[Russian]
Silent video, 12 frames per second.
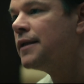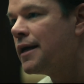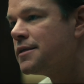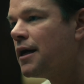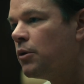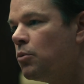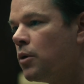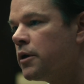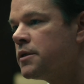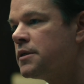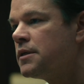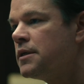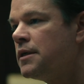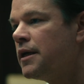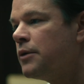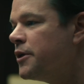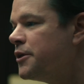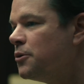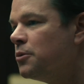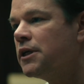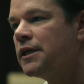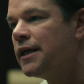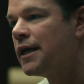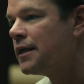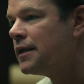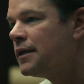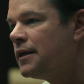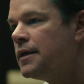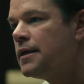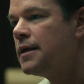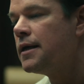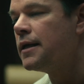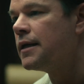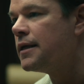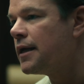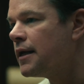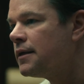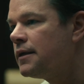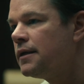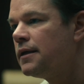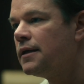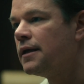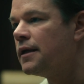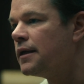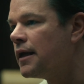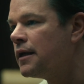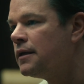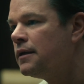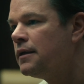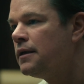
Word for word: Так это работает. И они делают это снова, и снова, и снова.